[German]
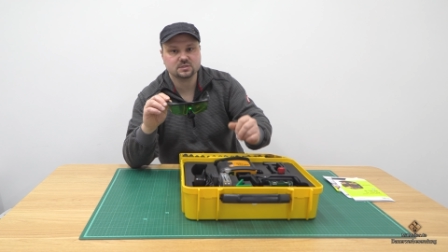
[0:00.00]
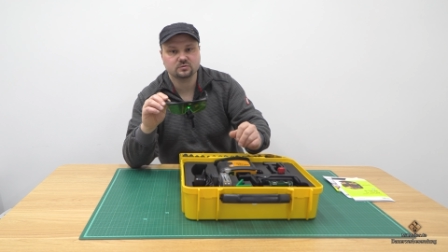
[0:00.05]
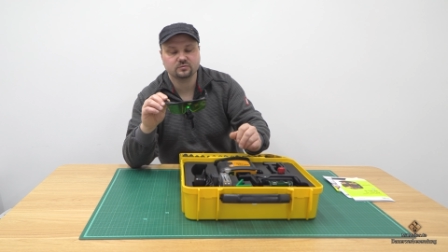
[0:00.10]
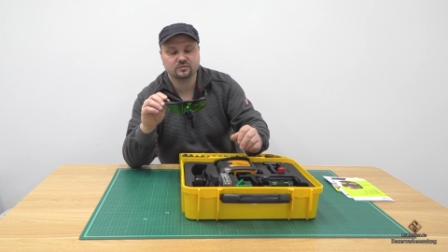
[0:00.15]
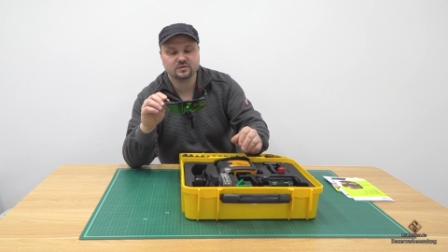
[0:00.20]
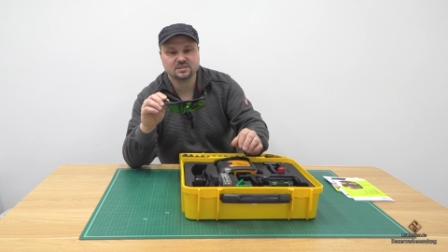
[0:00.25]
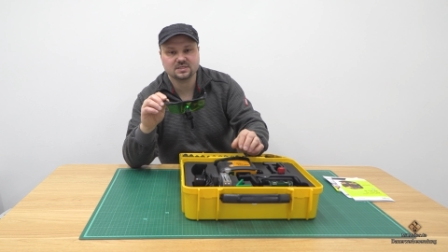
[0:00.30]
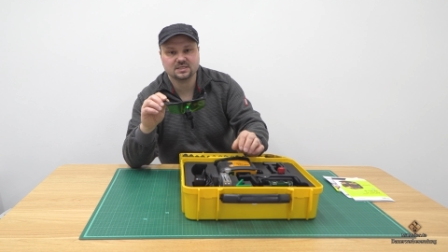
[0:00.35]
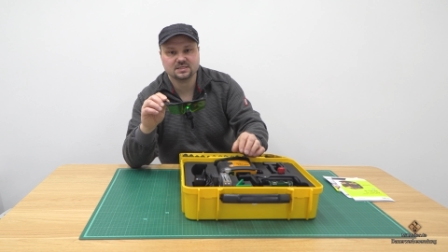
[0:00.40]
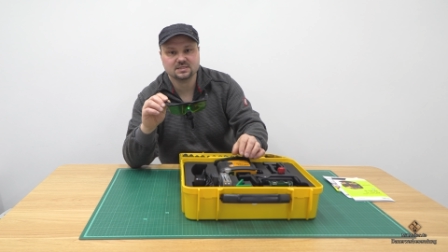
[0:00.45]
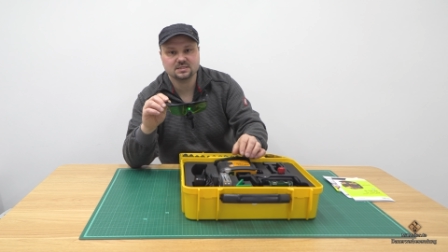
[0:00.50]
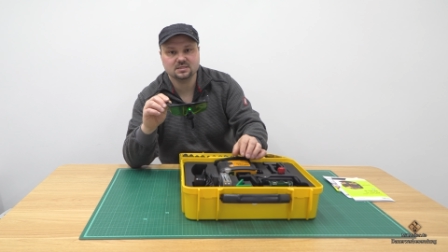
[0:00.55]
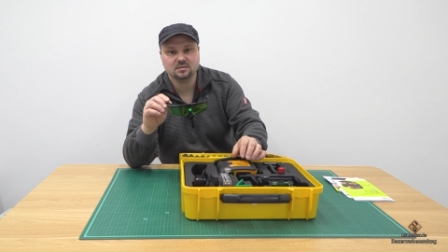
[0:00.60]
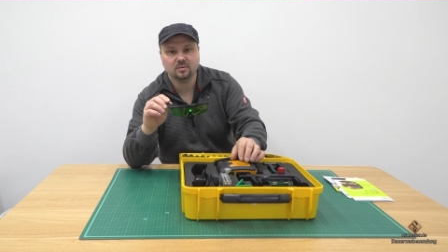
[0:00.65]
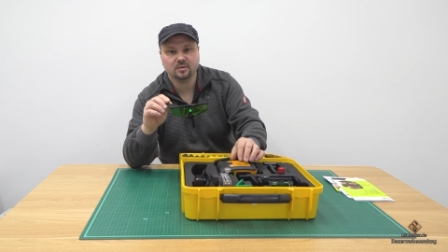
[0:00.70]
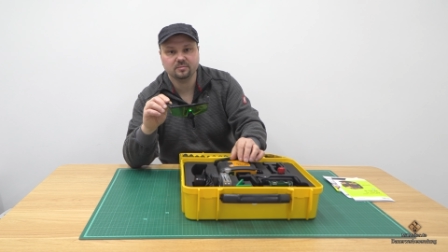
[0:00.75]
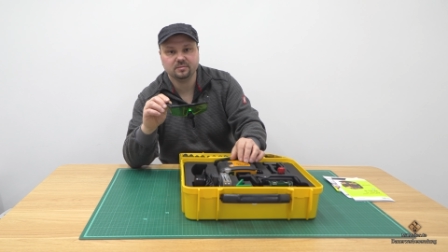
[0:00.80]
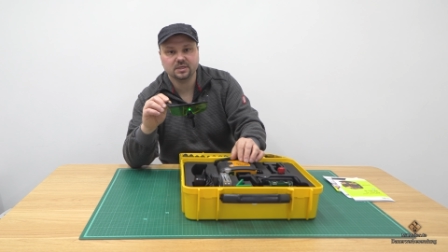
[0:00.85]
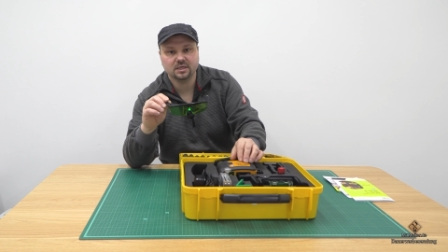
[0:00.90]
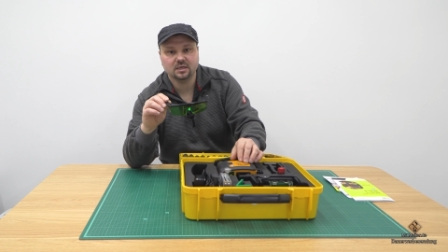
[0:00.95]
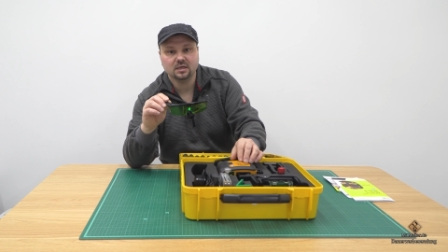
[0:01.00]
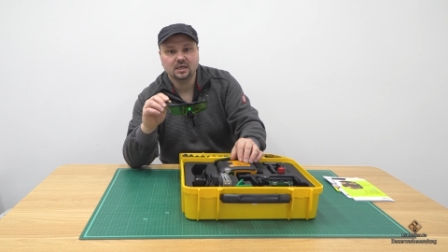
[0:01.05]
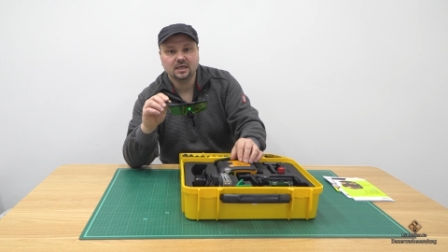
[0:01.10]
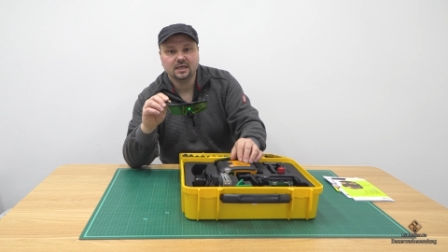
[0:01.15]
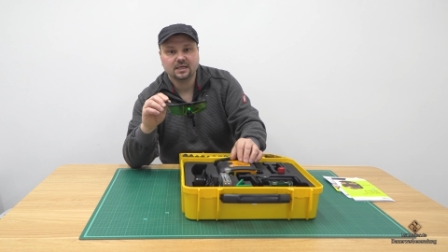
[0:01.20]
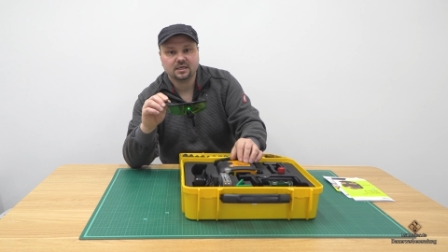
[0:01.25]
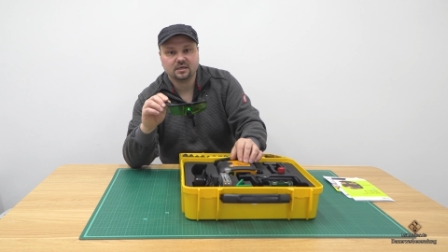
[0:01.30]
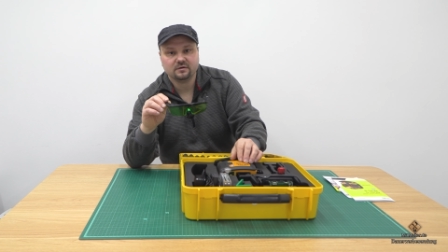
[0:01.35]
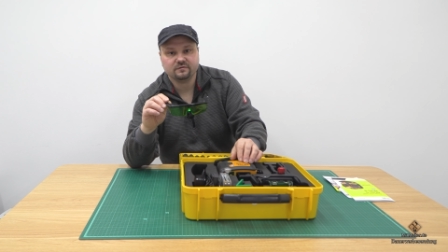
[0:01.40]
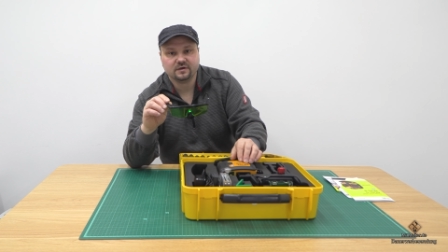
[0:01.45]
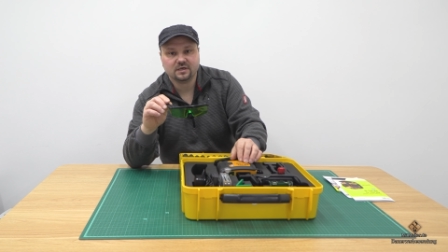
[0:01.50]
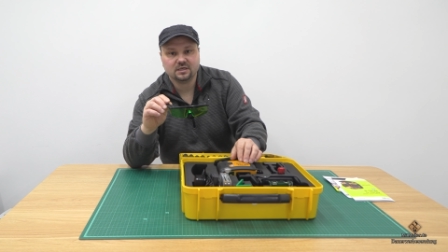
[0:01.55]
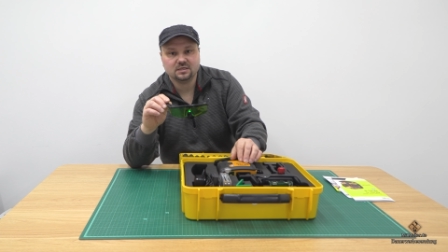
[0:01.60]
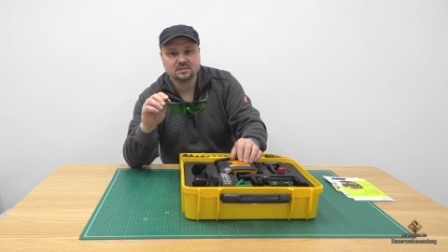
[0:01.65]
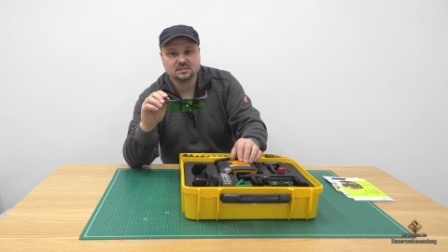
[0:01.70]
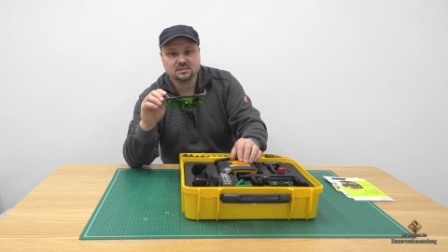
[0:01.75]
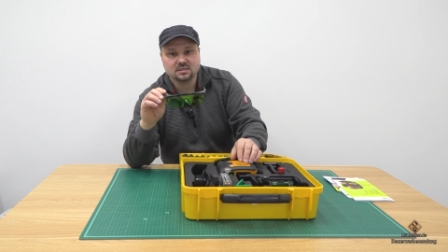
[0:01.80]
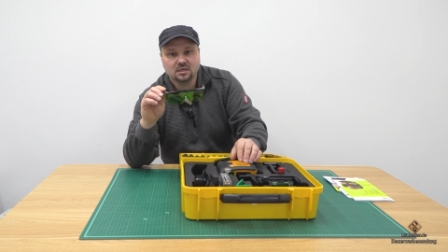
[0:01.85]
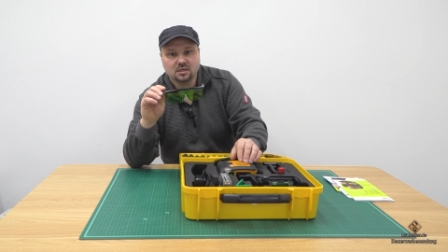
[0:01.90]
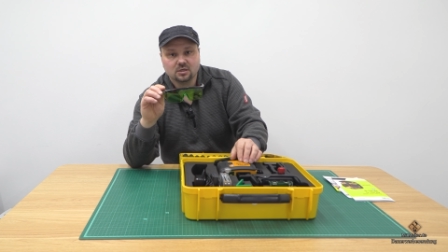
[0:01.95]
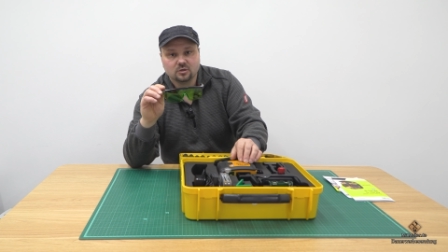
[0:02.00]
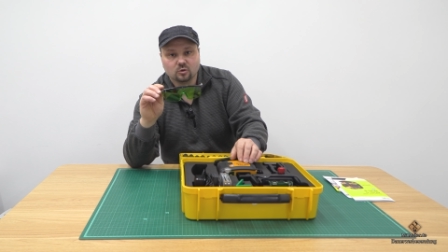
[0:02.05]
so wie es jetzt hier bei mir der Fall ist,